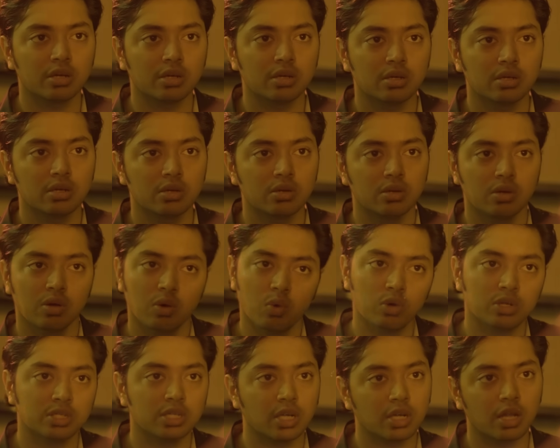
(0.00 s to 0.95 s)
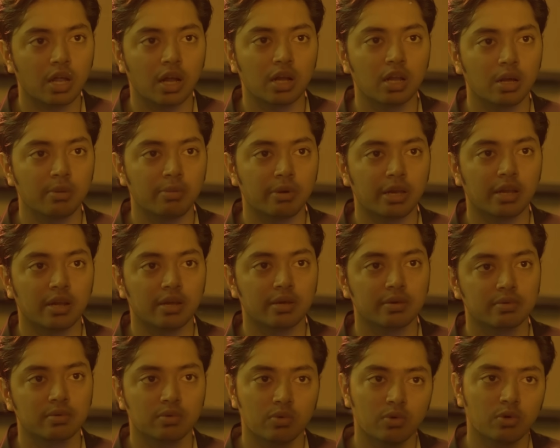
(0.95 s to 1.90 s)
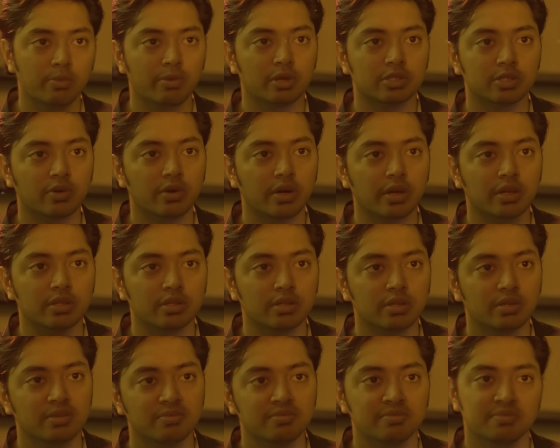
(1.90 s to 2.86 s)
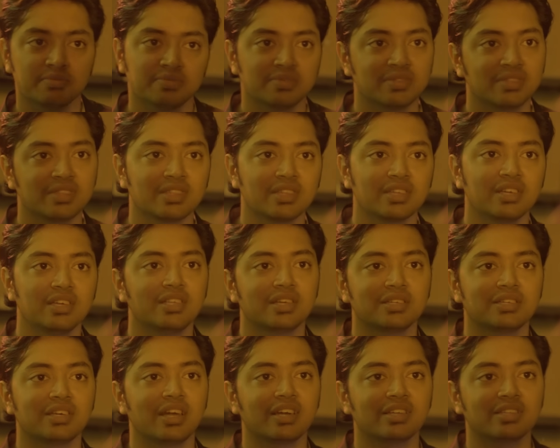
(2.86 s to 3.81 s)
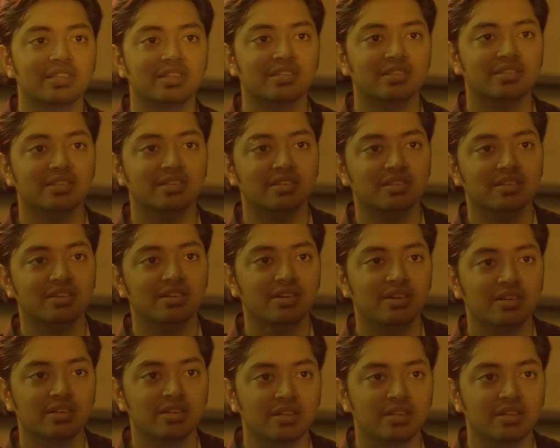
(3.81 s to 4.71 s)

ஷார்ட் கன் ஒரு ஷார்ட் ஆல்வால் பண்ணிடலாம் ஒரு பிரச்சனை கிடையாது இதுதான் சார் எனக்கு தெரிஞ்சது